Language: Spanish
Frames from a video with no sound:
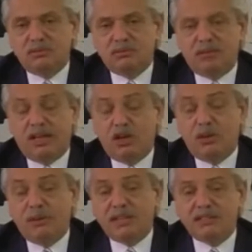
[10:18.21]
más de dos
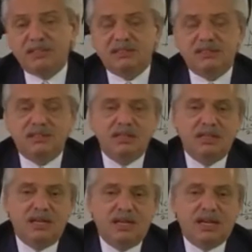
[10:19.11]
veces
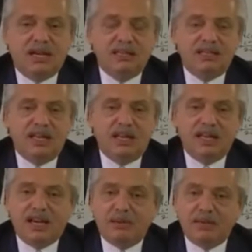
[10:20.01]
la cantidad de
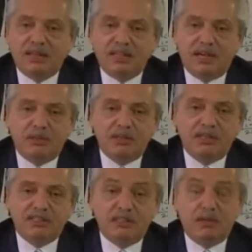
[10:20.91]
camas de terapia
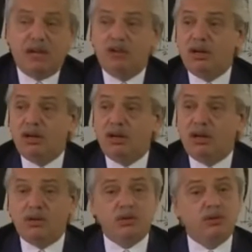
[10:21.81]
intensiva a lo largo de
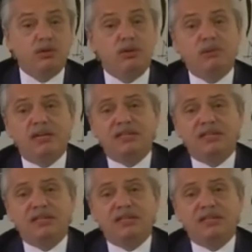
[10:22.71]
todo el país,